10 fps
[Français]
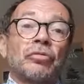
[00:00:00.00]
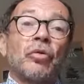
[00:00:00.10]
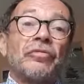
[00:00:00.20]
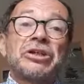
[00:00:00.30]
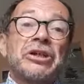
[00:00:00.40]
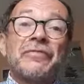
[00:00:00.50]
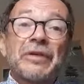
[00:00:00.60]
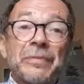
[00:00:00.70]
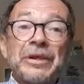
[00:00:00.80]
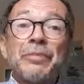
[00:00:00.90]
trouvés chez les
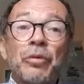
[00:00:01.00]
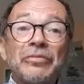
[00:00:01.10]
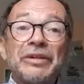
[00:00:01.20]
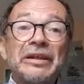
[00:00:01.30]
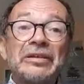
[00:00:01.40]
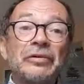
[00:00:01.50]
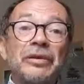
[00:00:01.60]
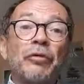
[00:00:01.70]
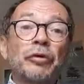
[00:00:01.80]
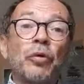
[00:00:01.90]
fripiers pour éviter
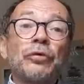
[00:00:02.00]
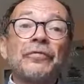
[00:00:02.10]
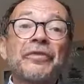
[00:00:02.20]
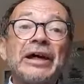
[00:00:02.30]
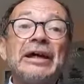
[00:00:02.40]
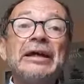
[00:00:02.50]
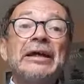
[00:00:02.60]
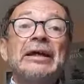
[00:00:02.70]
d'avoir trop de frais.